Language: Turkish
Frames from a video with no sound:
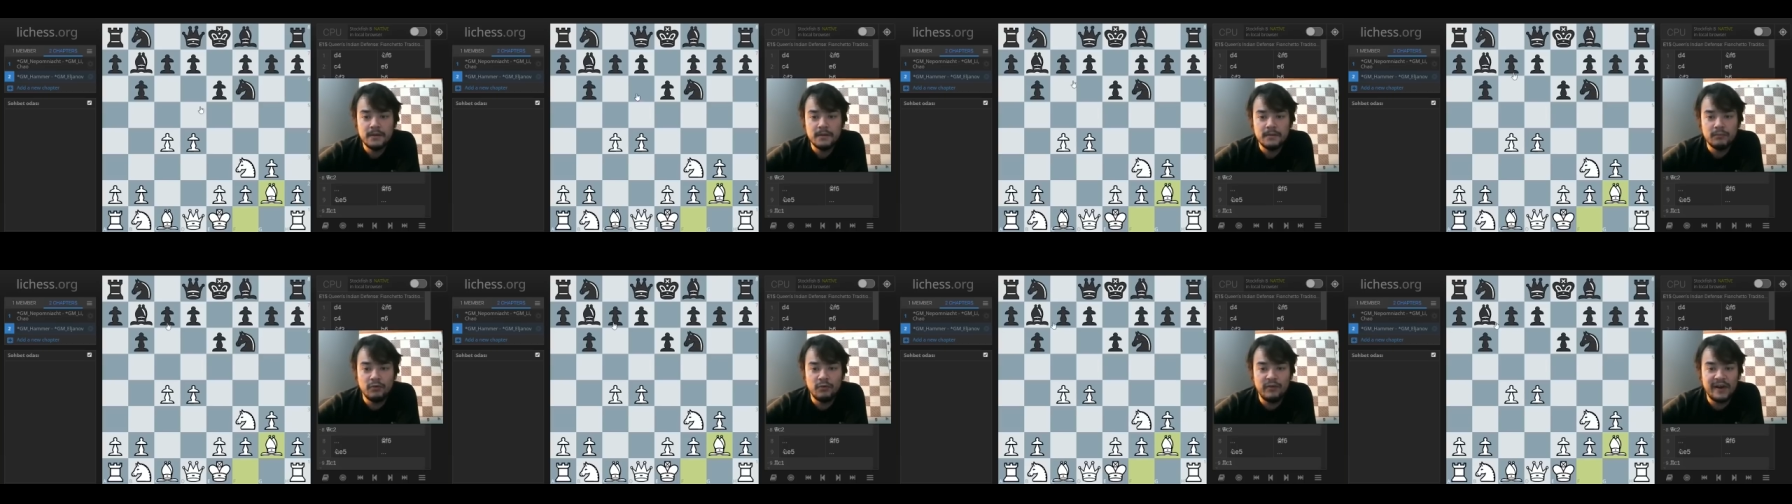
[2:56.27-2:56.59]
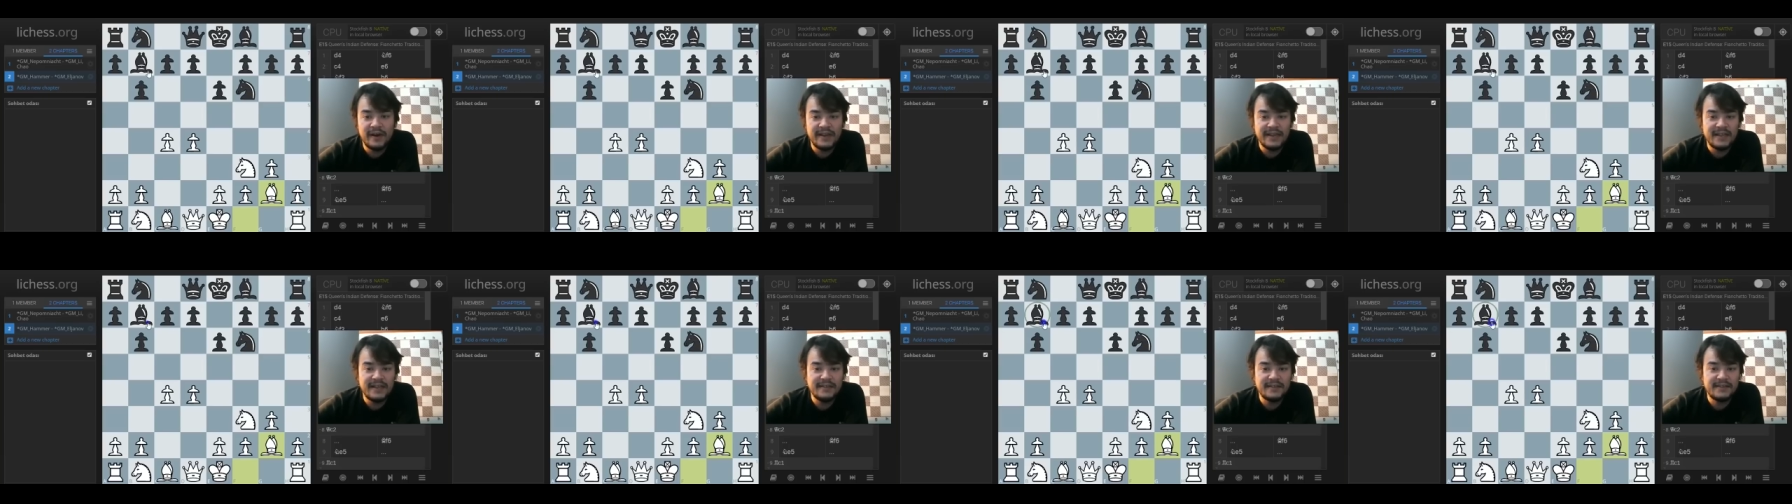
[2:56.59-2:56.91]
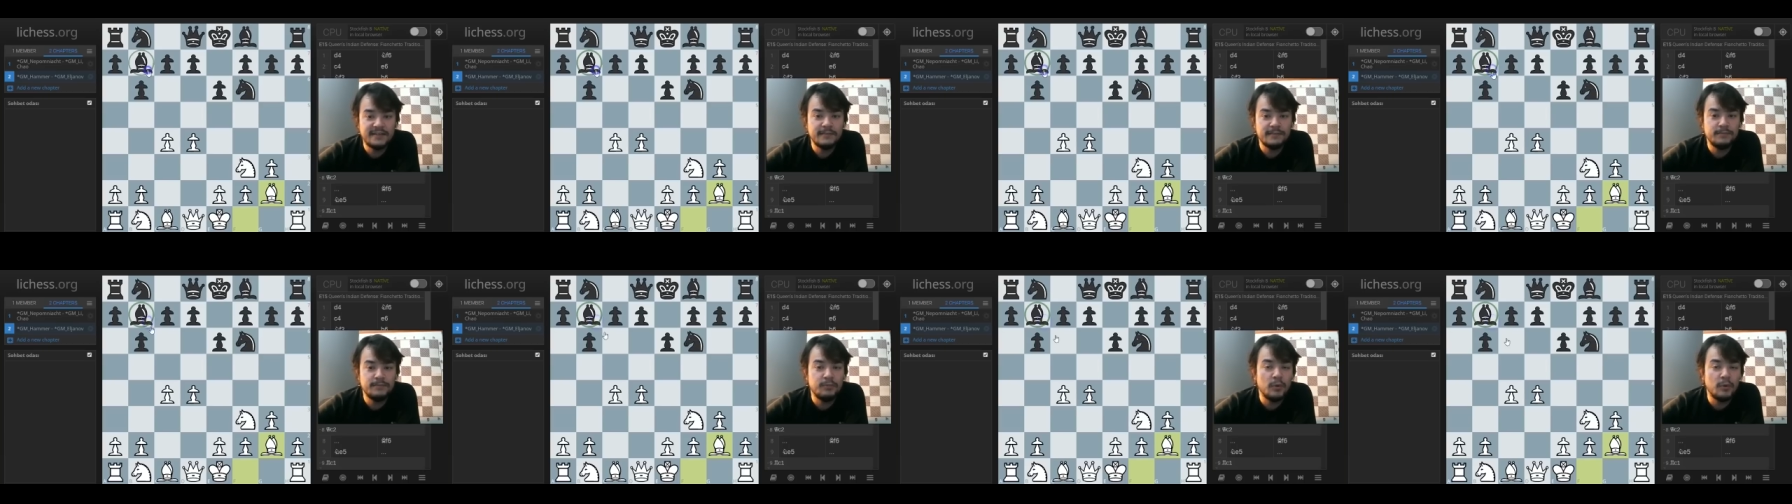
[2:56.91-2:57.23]
Bu
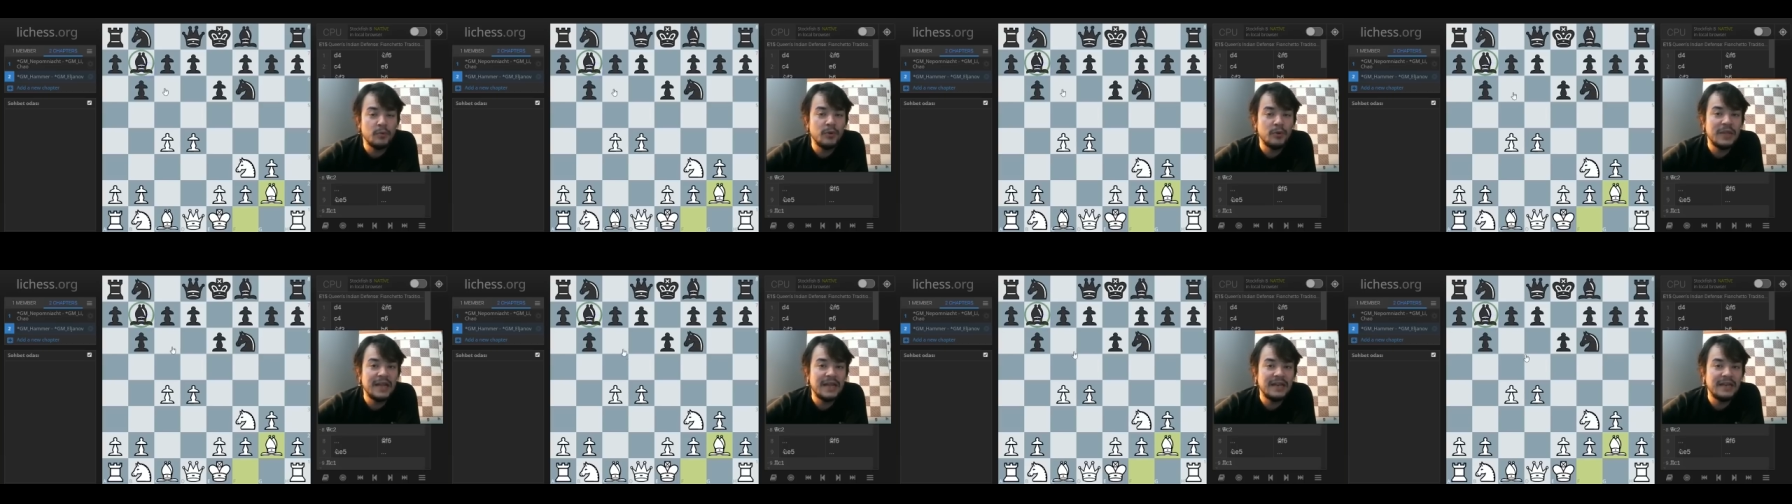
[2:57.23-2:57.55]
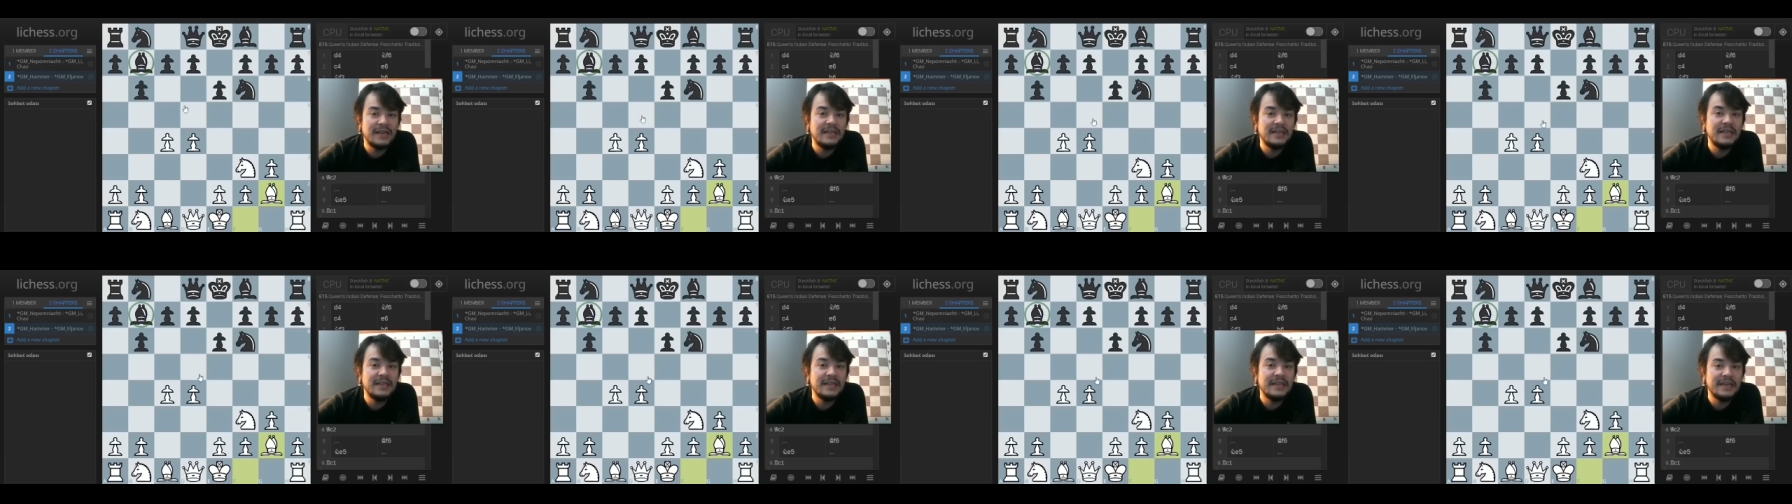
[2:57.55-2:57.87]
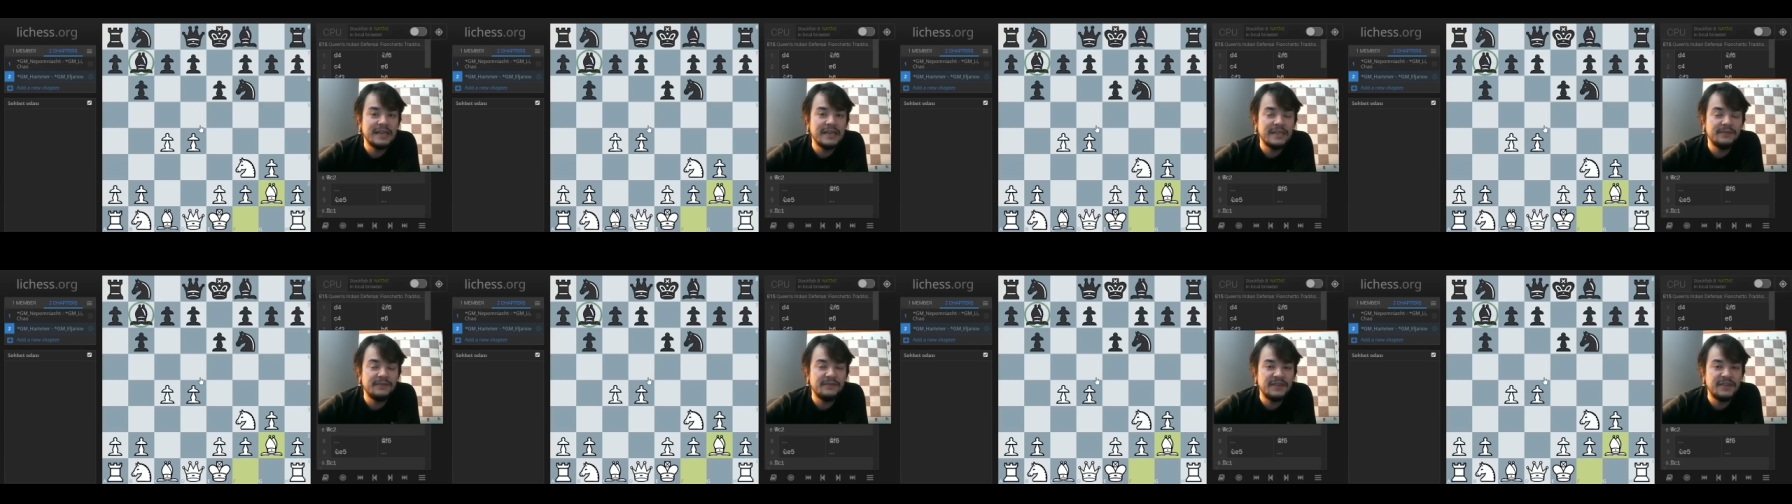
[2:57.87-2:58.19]
varyantın popülerliğiyle
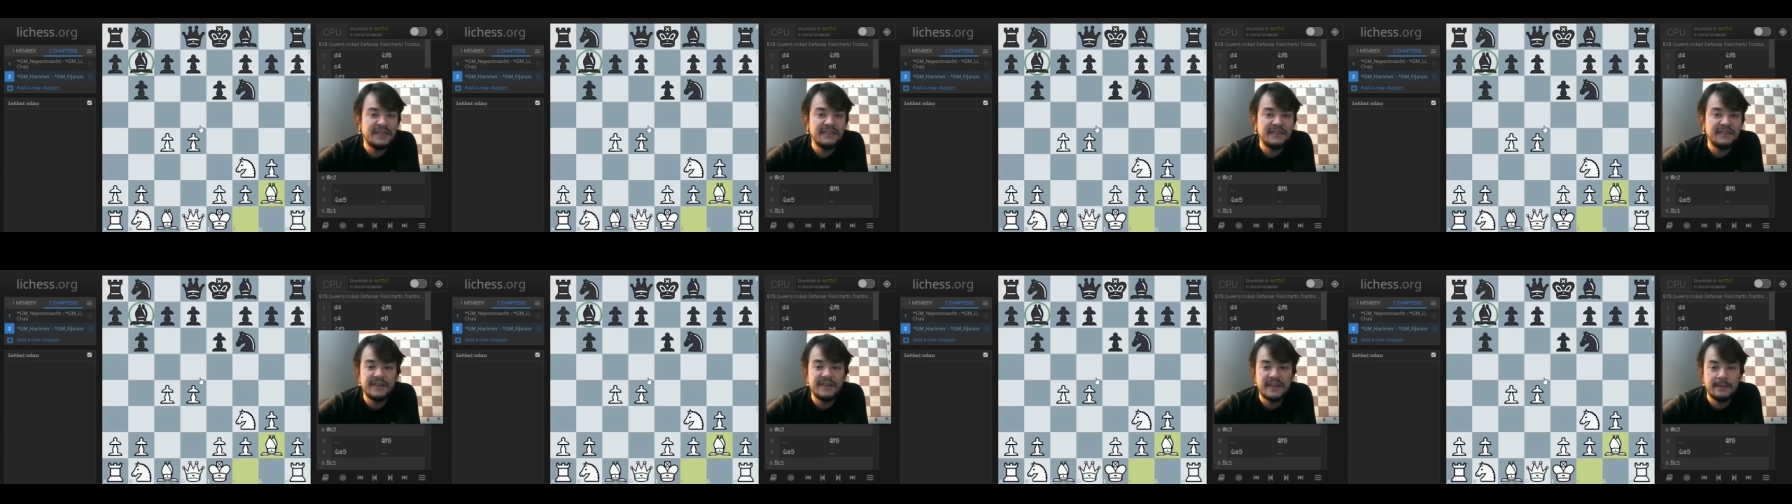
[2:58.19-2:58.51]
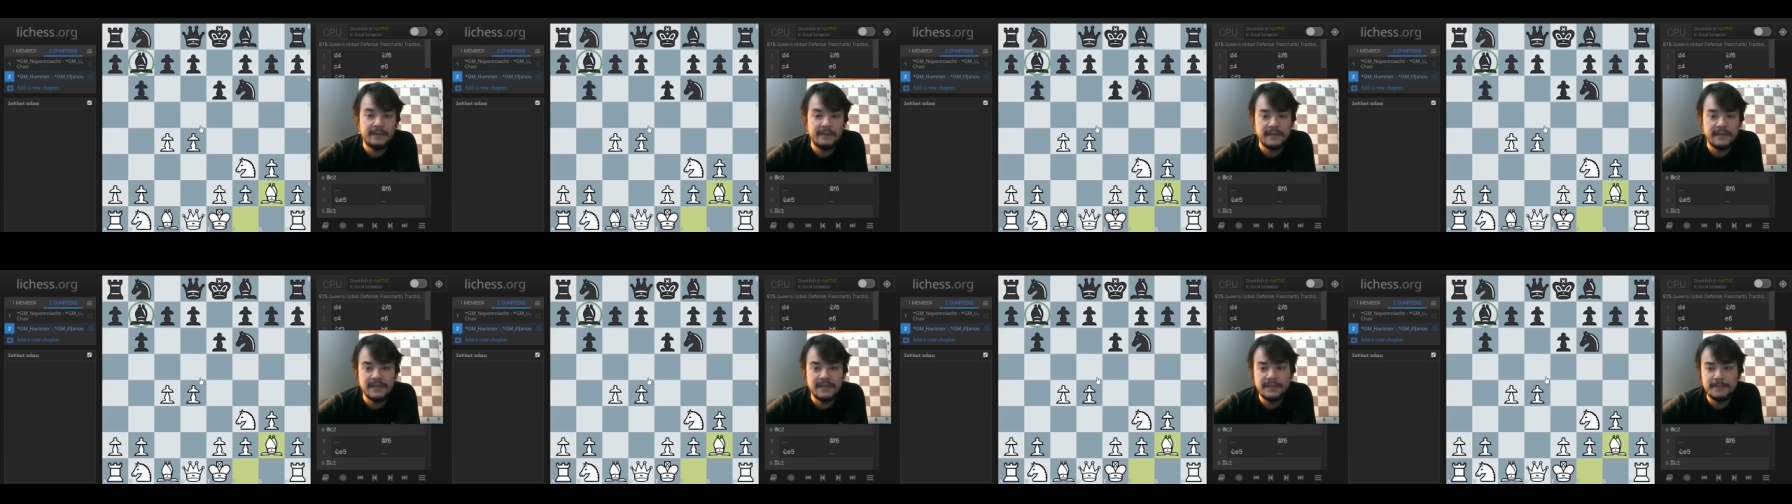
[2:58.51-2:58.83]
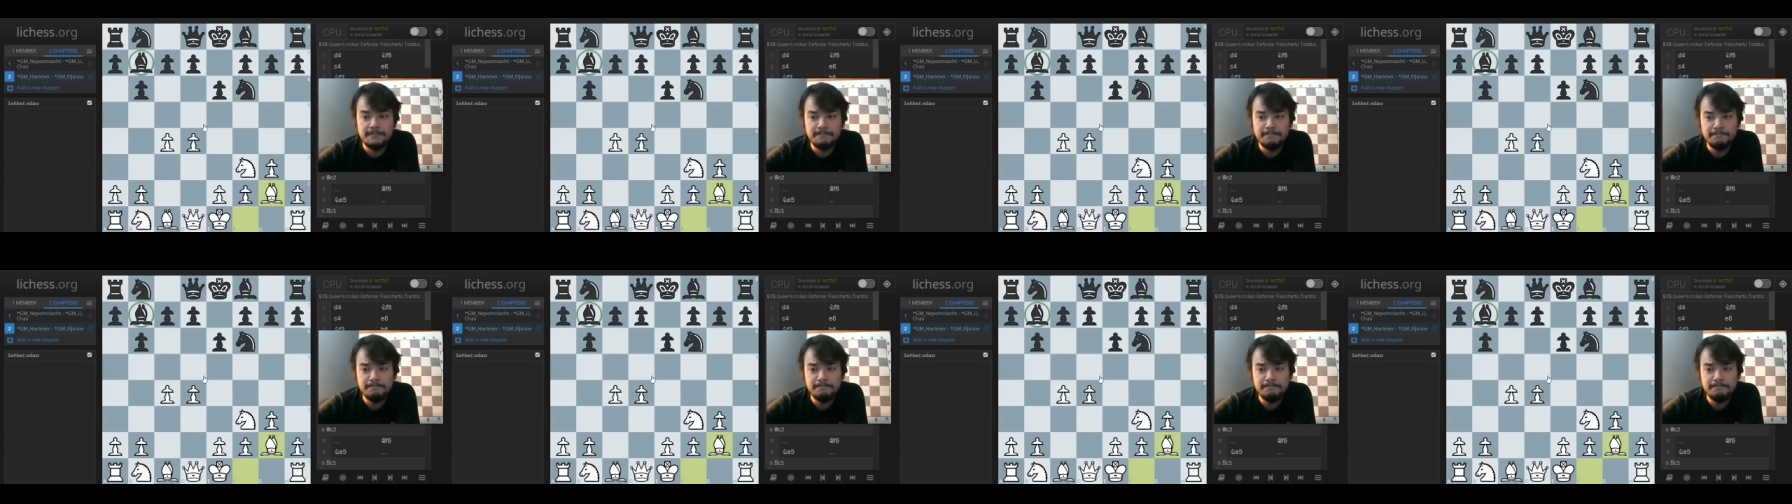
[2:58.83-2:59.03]
ilgili fikir verebilir.